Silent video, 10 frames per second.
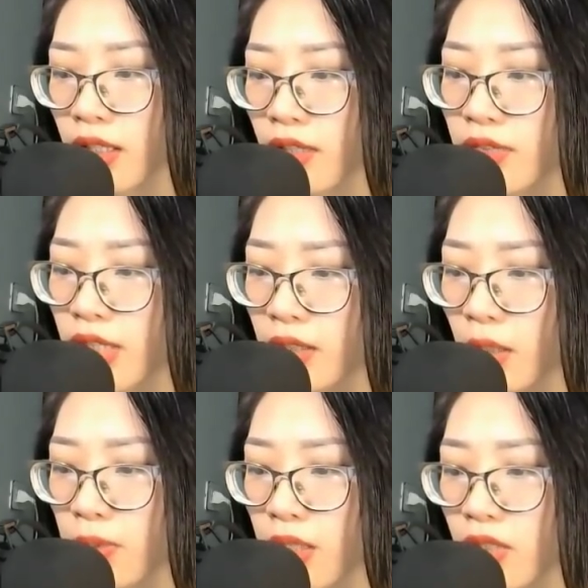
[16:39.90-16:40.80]
Dị
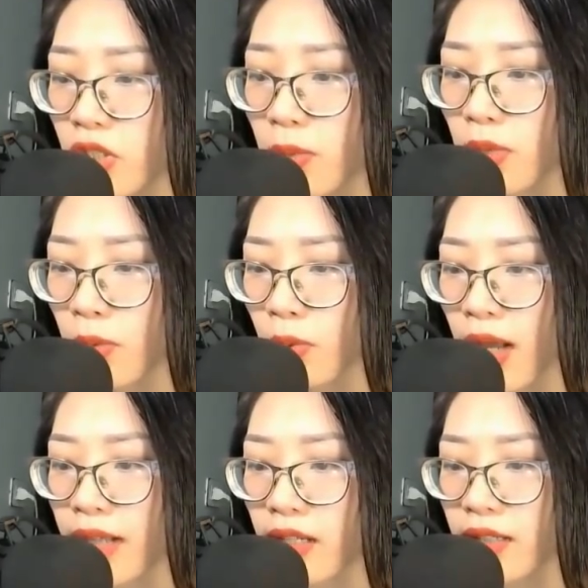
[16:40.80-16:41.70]
tộc nhân trong hồng
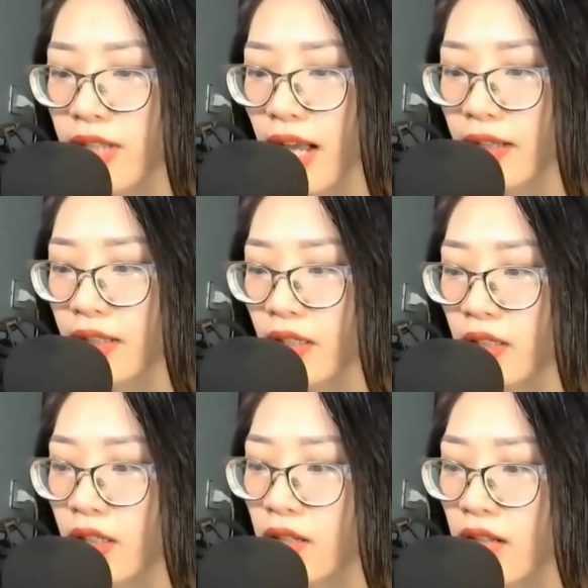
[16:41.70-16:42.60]
quang ngẩn ra,
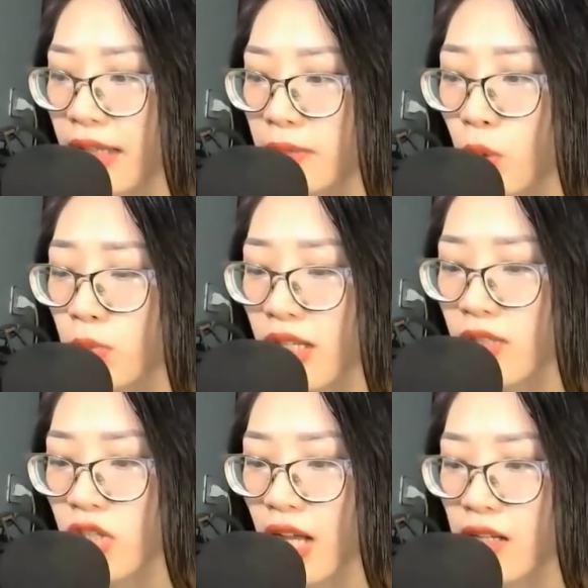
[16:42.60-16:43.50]
hư lạnh một
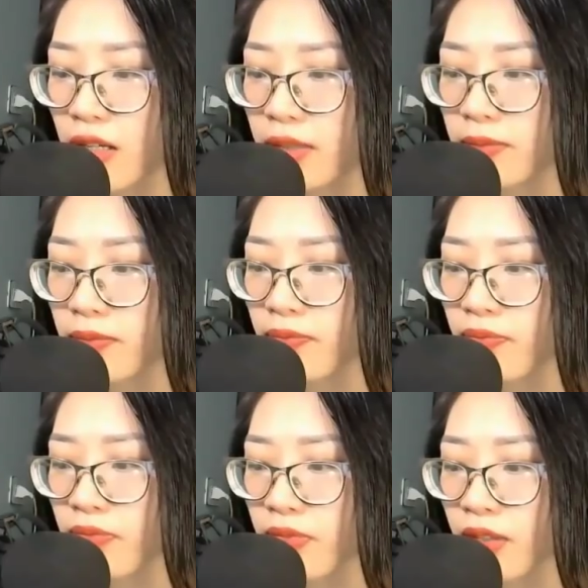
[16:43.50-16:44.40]
tiếng trả lời.
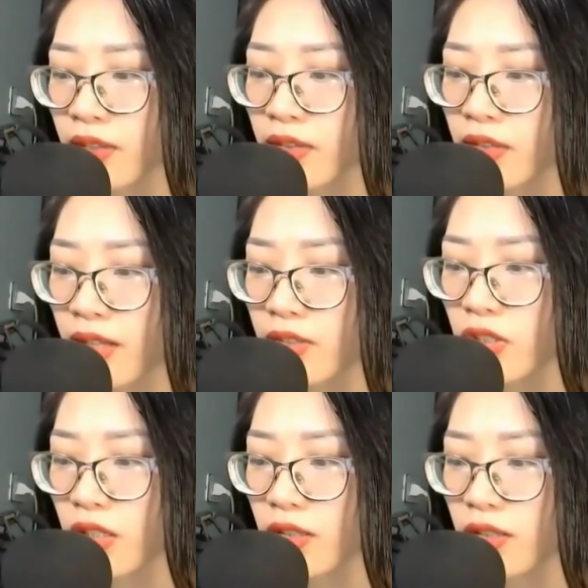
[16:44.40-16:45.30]
Thật
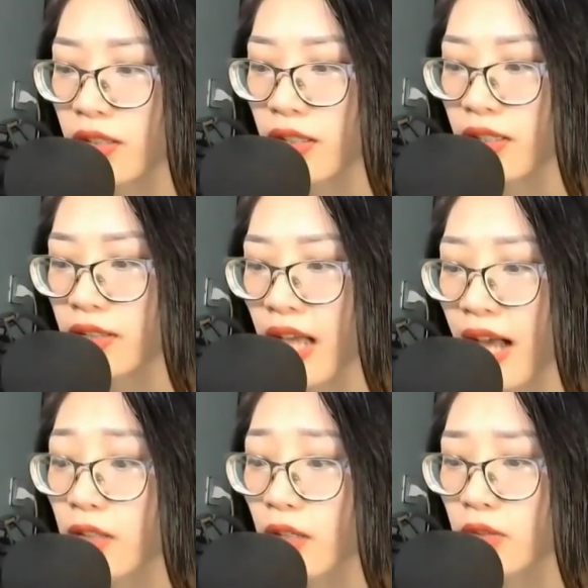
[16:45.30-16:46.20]
sự,
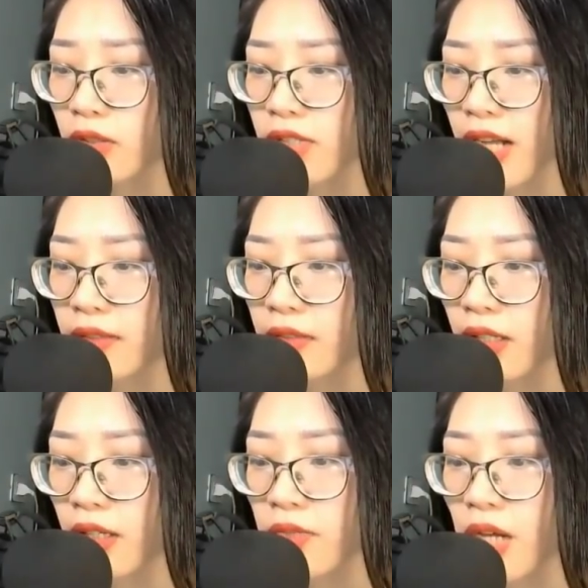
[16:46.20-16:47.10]
ta còn tưởng rằng
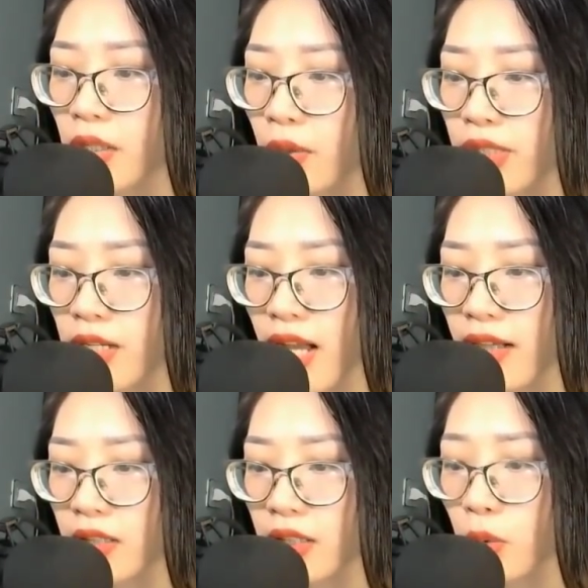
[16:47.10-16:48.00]
đã hữu chính là
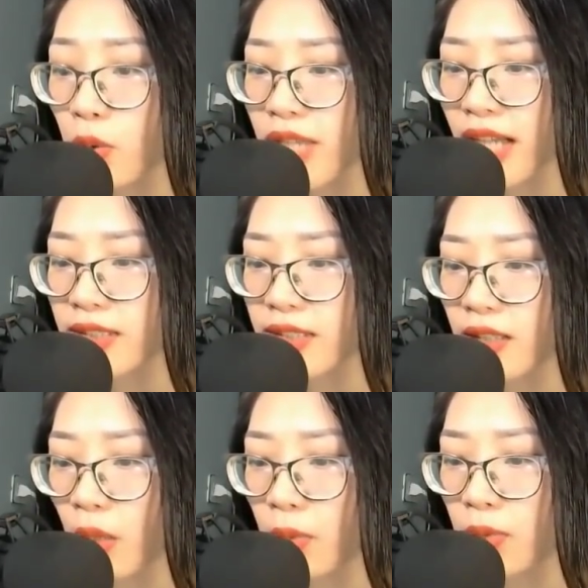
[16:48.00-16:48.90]
người của giác sĩ
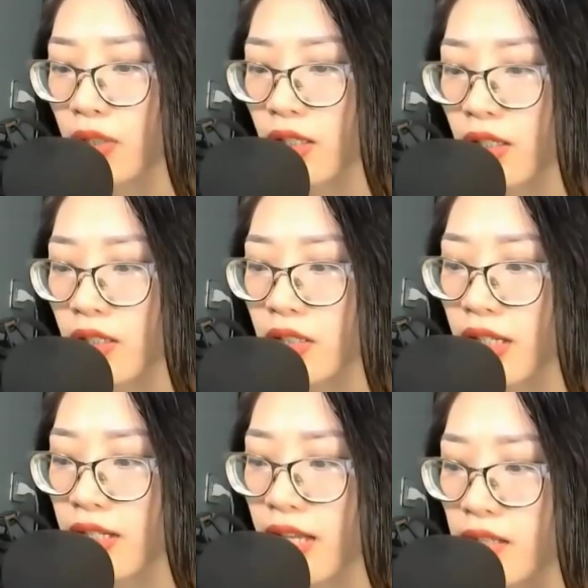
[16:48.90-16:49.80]
tộc, có
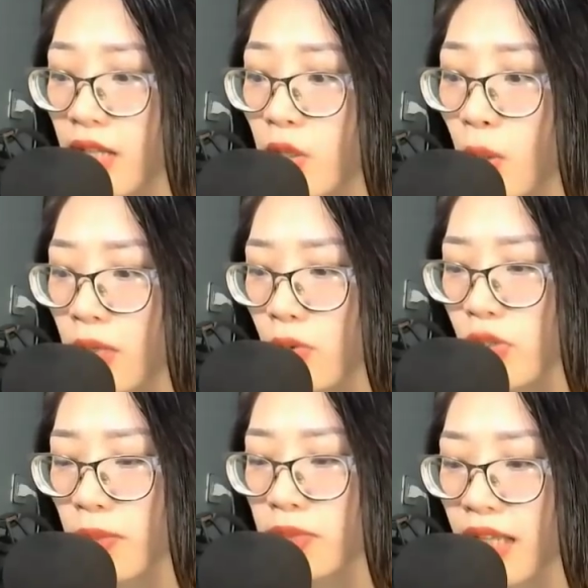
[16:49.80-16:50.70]
ý định lấy hộp ngọc
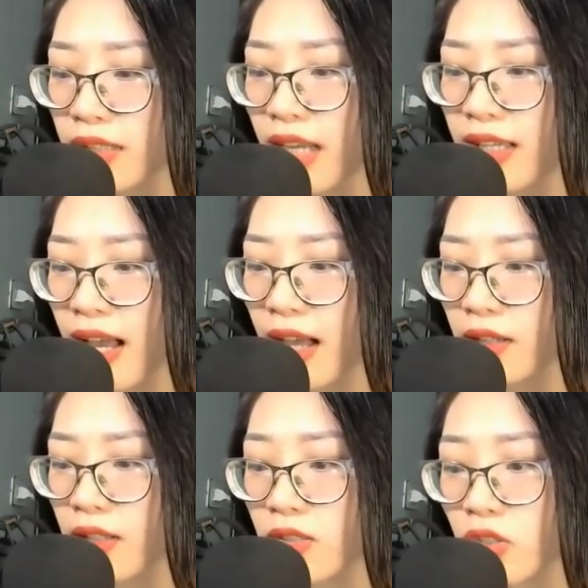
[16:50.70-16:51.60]
trong tay tài hạ,
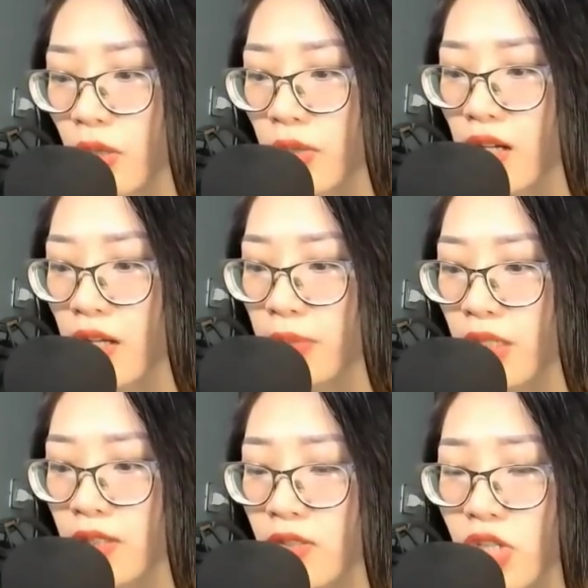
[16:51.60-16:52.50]
sau đó lập
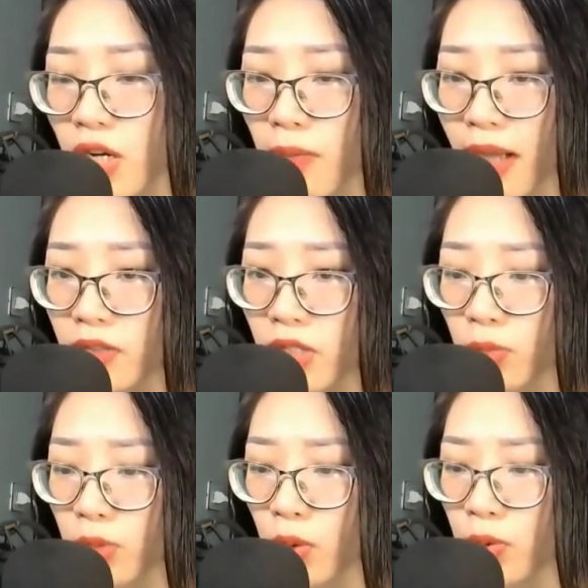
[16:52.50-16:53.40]
tức trở mặt
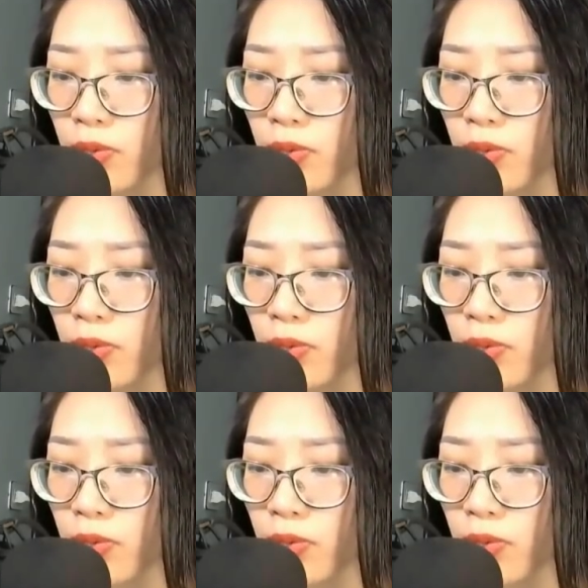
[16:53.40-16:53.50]
đồng thủ.